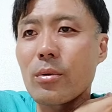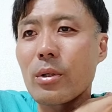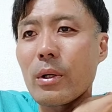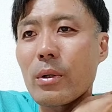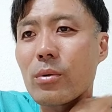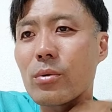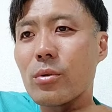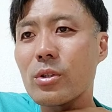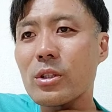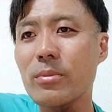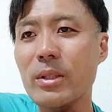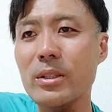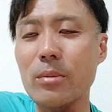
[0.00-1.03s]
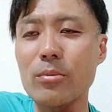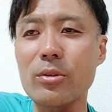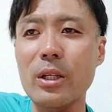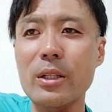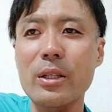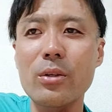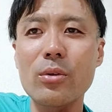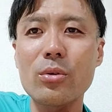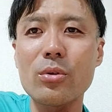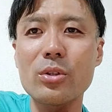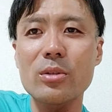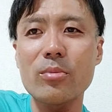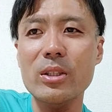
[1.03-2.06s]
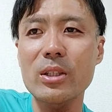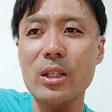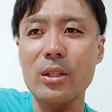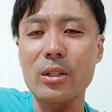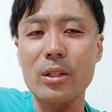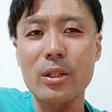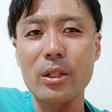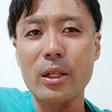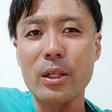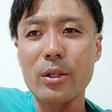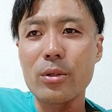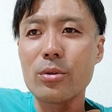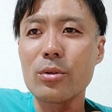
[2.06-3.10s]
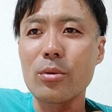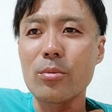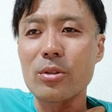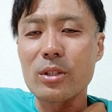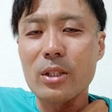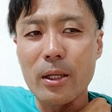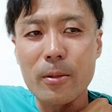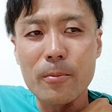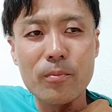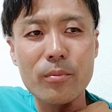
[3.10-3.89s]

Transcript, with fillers: これは録音しました無断で録音しましたっていうのもさ